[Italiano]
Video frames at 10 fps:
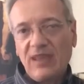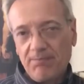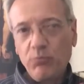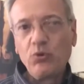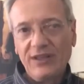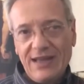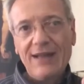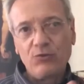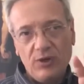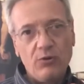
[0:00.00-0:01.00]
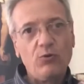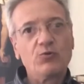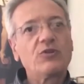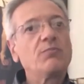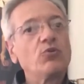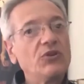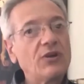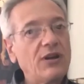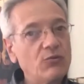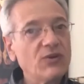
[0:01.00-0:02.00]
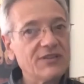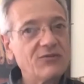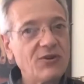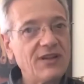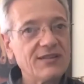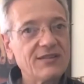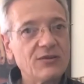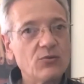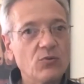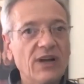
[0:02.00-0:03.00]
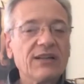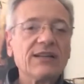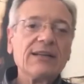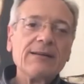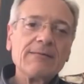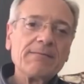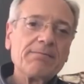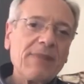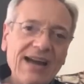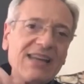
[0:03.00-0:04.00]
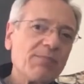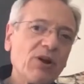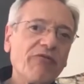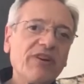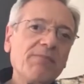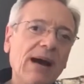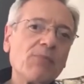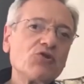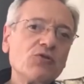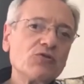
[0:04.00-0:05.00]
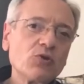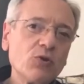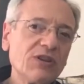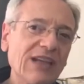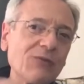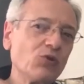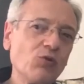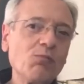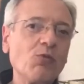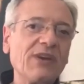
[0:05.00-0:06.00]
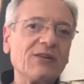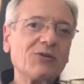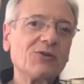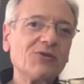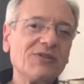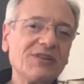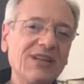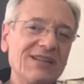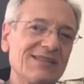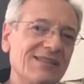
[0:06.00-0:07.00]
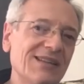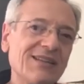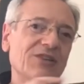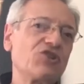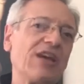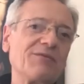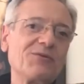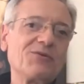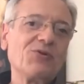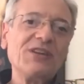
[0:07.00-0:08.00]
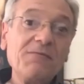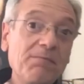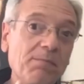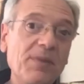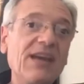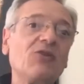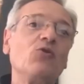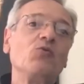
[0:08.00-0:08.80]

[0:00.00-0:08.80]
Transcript: che pure tanto hanno contribuito alla lunga storia della scrittura. Magari però fermiamoci soltanto un momento nel Settecento, in pieno